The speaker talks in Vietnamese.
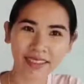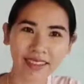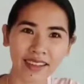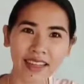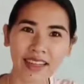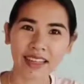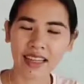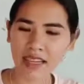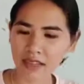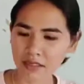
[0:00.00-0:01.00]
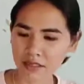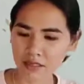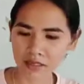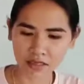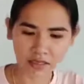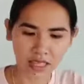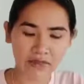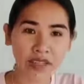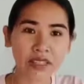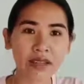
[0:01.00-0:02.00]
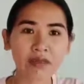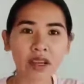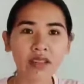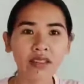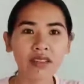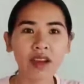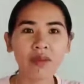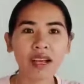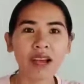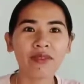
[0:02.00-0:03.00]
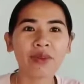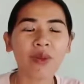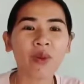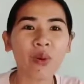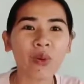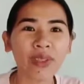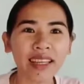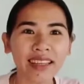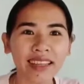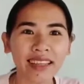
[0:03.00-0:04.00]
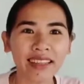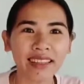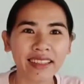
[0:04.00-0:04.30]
ừ, là tại vì ở trong đó cứ cho mật ong vào trong hũ thế này nè